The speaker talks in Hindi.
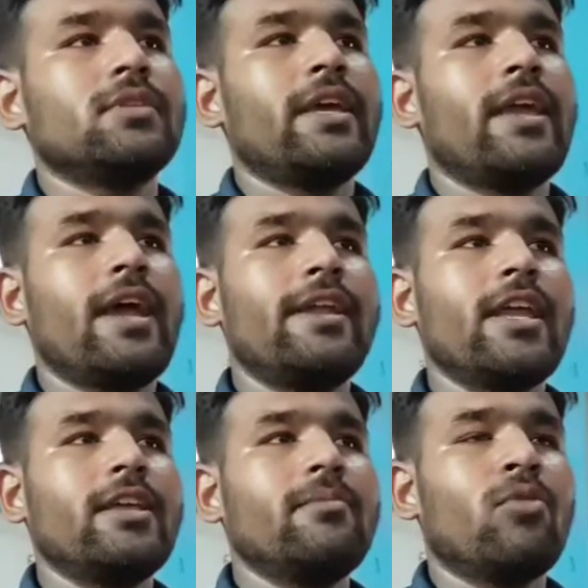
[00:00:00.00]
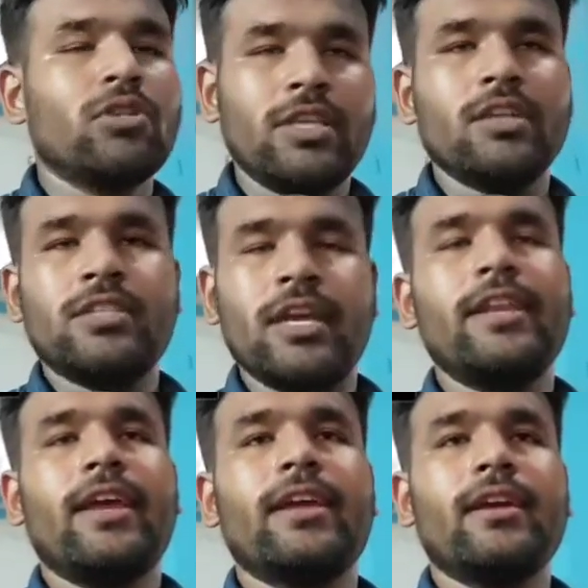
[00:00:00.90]
ये आईटीआई बहुत ही अच्छी
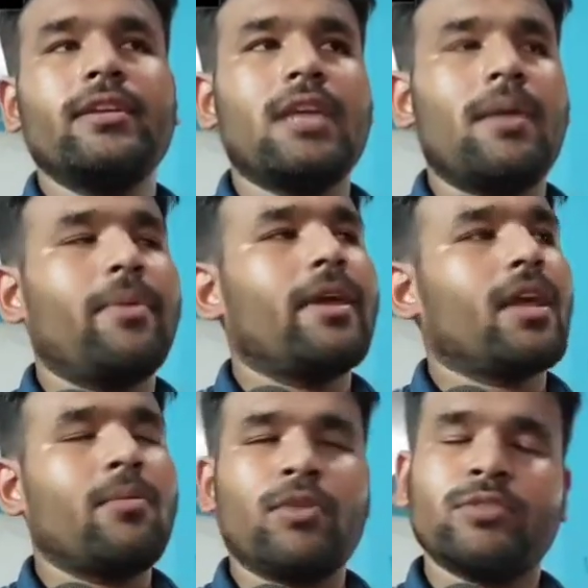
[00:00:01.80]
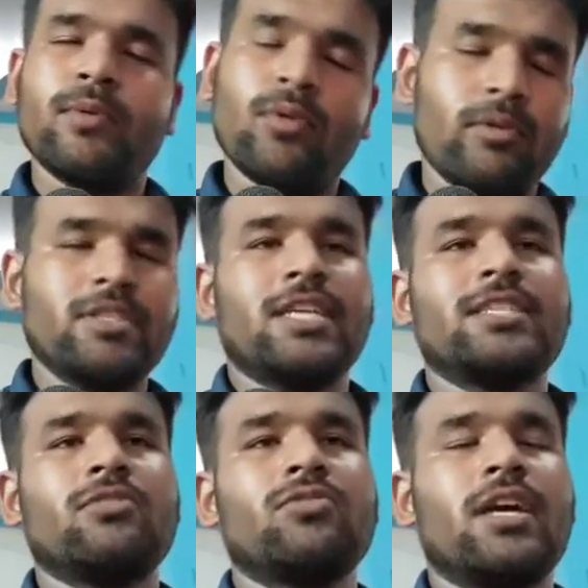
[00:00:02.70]
आईटीआई है यहाँ पे कैंपस भी बहुत
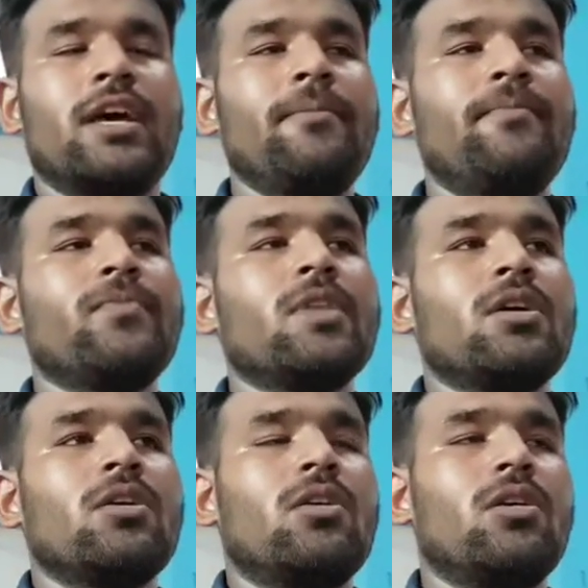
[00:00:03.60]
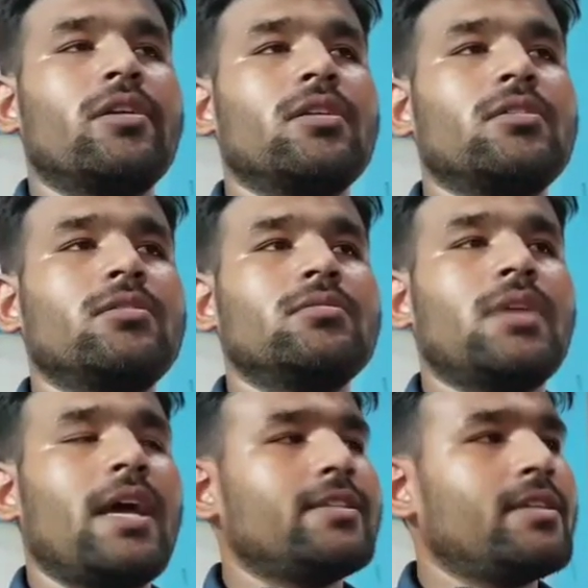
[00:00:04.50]
अच्छा से होता है और
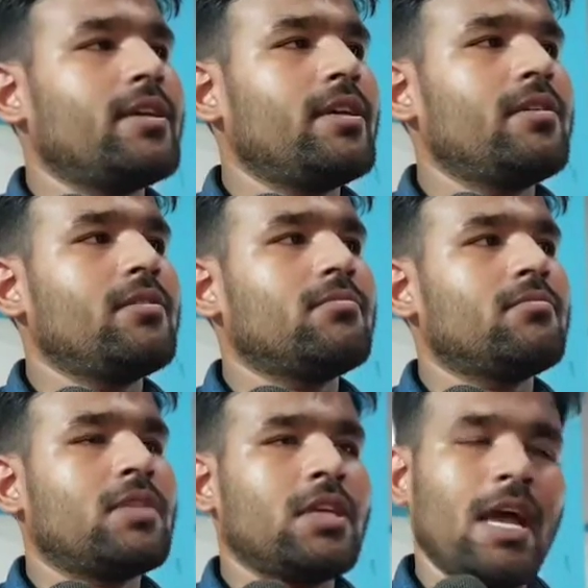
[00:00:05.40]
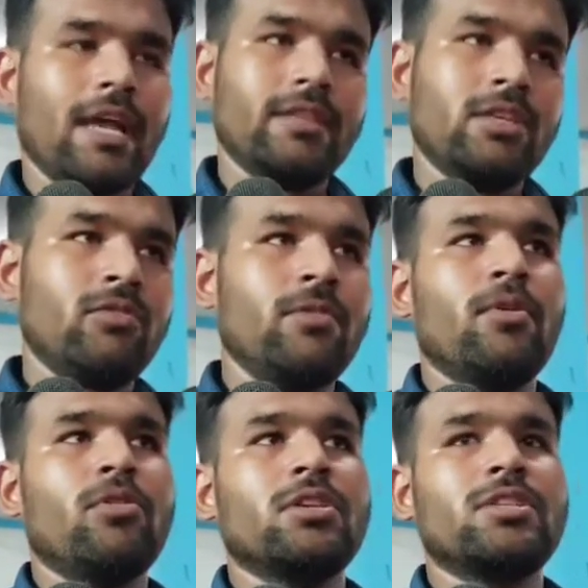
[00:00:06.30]
यहाँ से यहाँ की थ्योरी
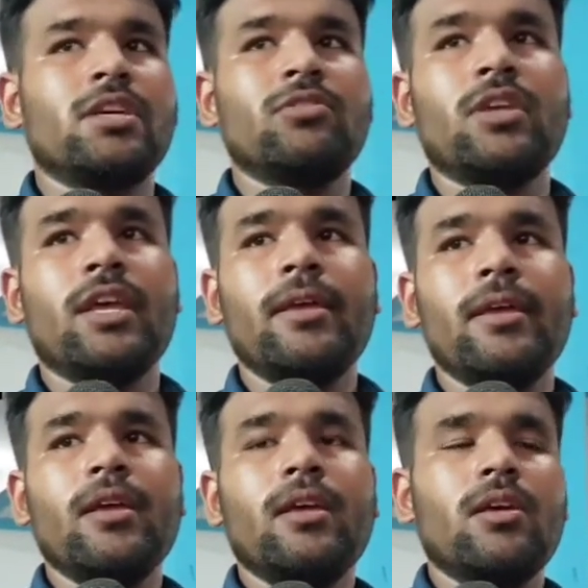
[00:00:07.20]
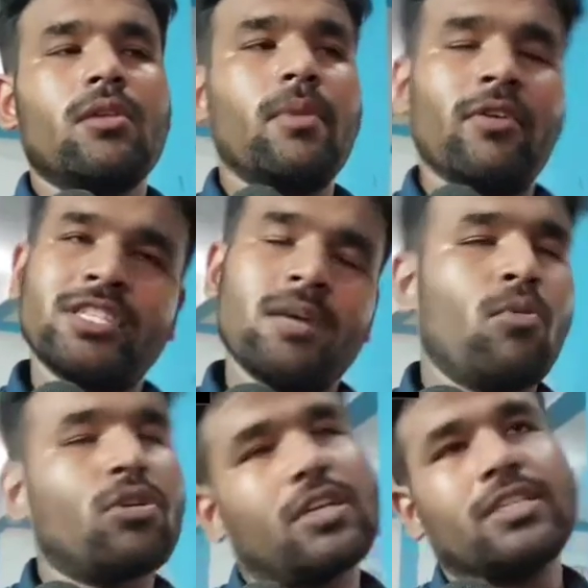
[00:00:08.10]
भी बहुत अच्छी होती है व्यवस्था
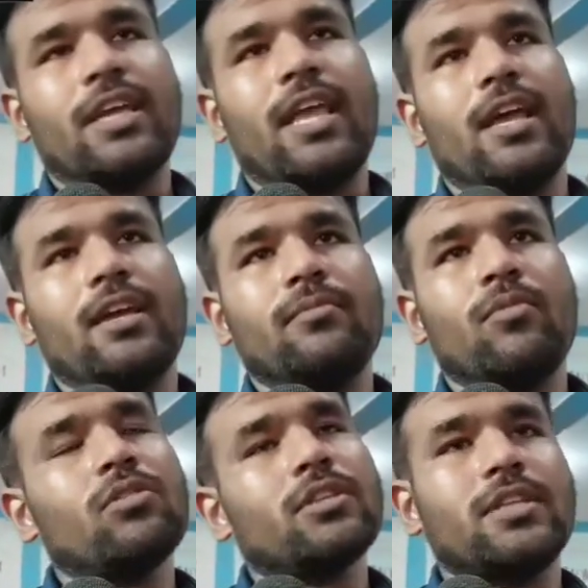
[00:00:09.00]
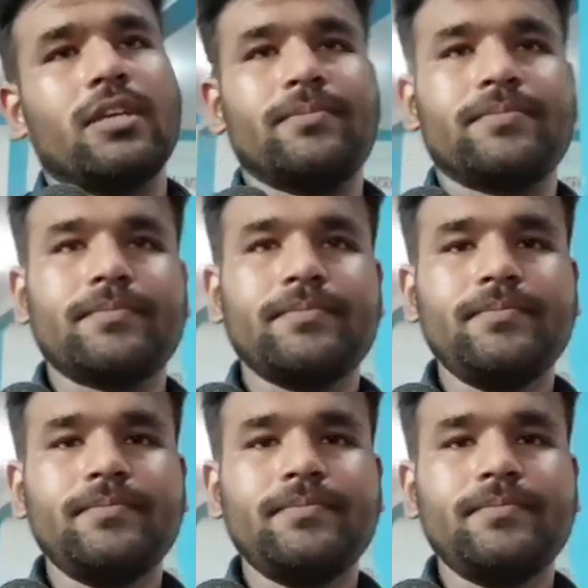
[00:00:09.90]
बहुत अच्छा है यहाँ का बहुत अच्छा है